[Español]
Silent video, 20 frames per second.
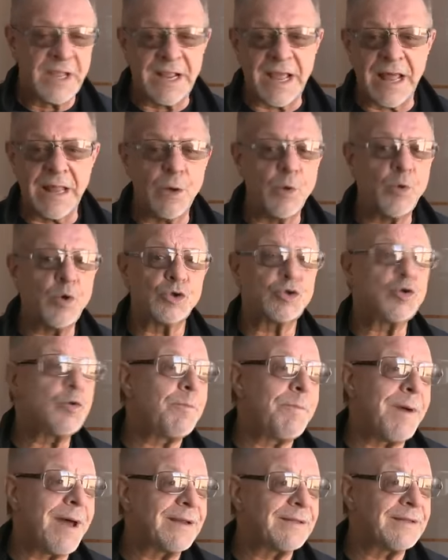cada uno sus
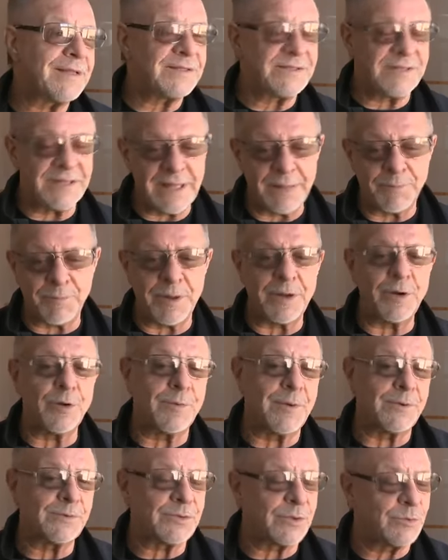partes y después
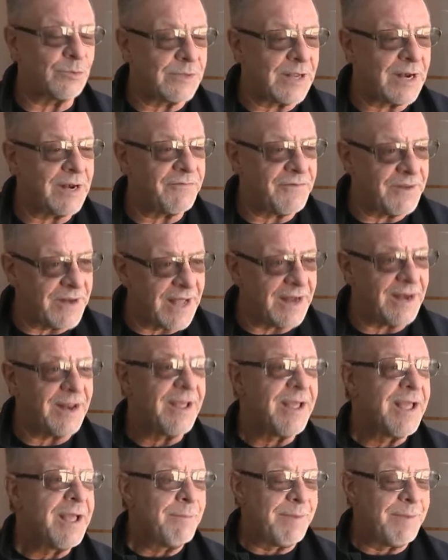nos vamos a juntar al final